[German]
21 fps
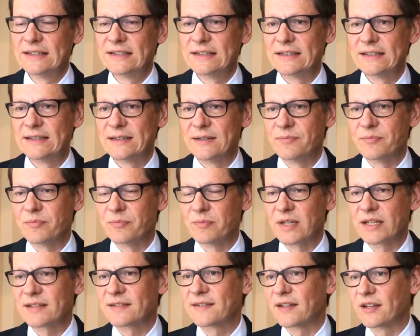Ähm,
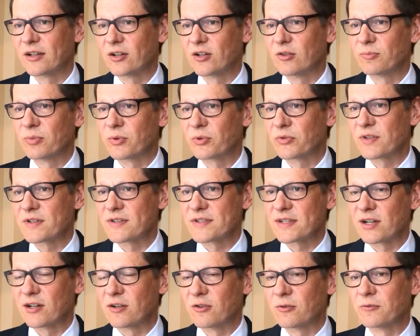wir sehen auch
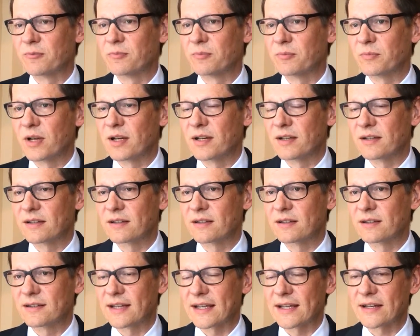Potenzial auf dem, äh,
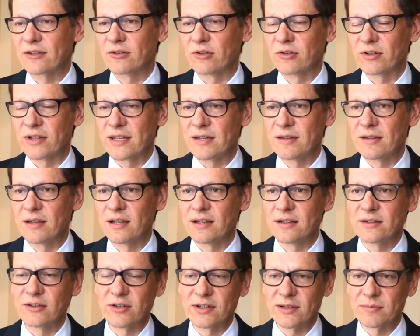Technologie,
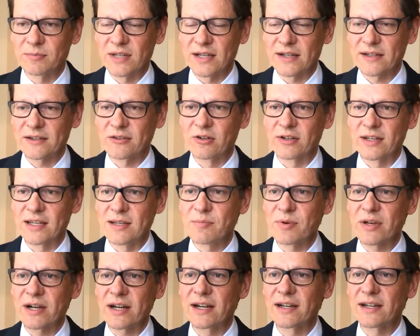dort im
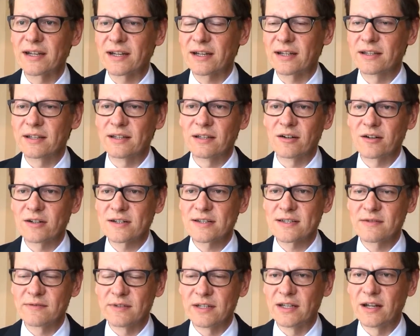Technologiebereich. Äh,
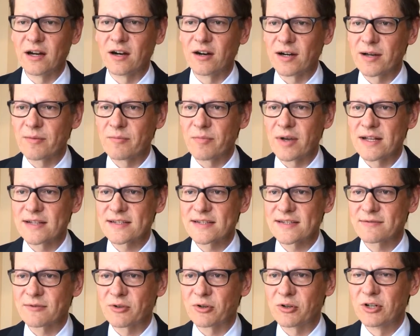2018 wie die
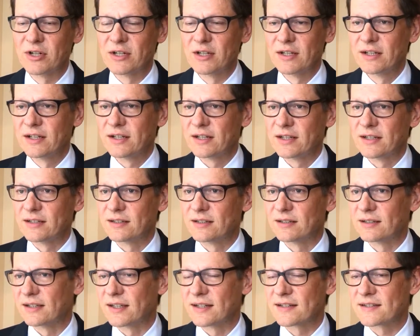AMS, wo
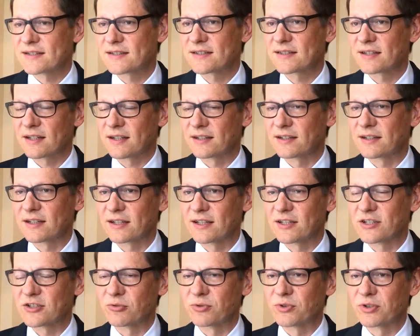äh, jetzt gerade ein
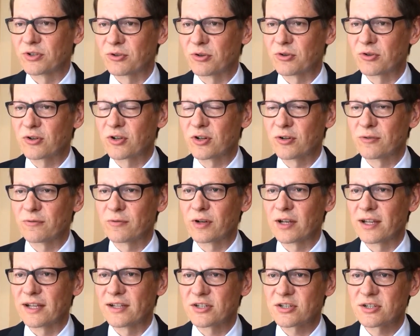bisschen unter Druck kam
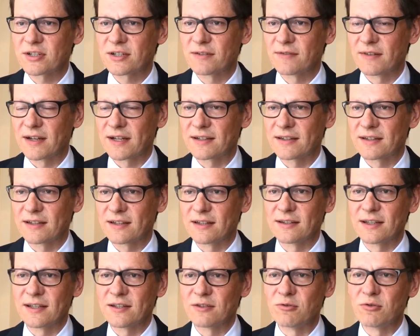vorletzt äh, wegen
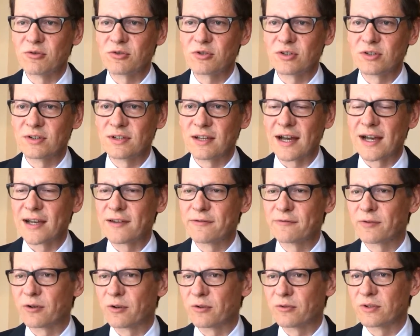der enttäuschenden
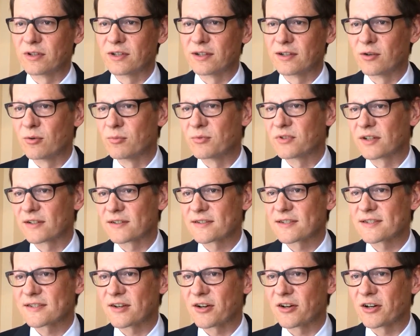
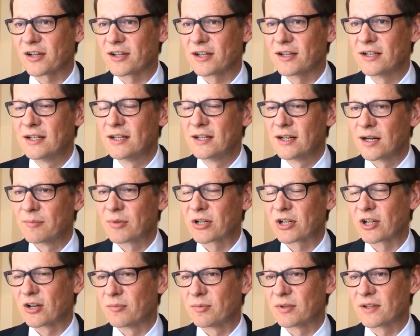iPhone-Umsatzzahlen. Äh, Aber wir
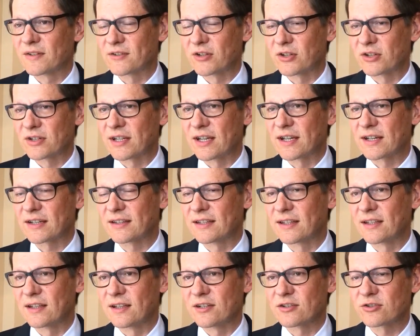glauben, dass dort eigentlich
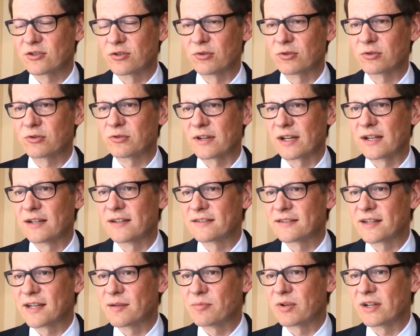die äh, strukturellen
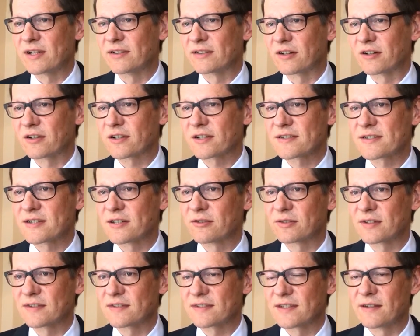Treiber intakt sind
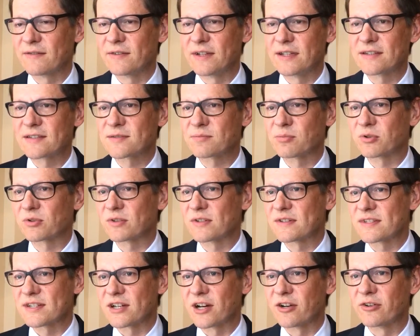und dass die ein weiteres
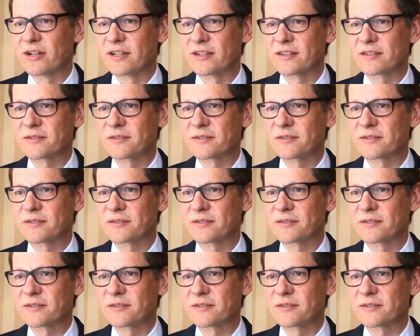Potenzial hat.